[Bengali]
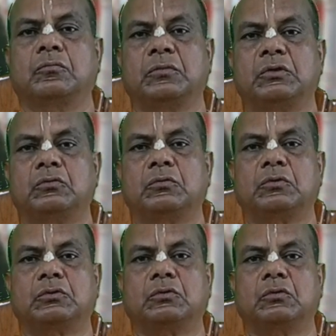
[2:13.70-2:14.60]
বিন্দুর
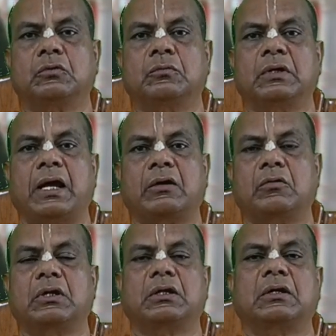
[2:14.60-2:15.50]
মতো এক
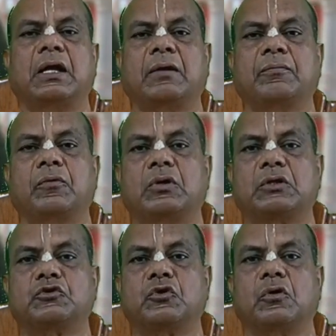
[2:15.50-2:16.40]
কোনা এক ফোঁটা
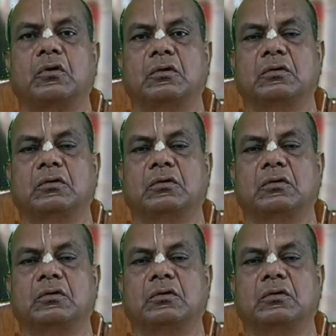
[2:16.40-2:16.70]
জল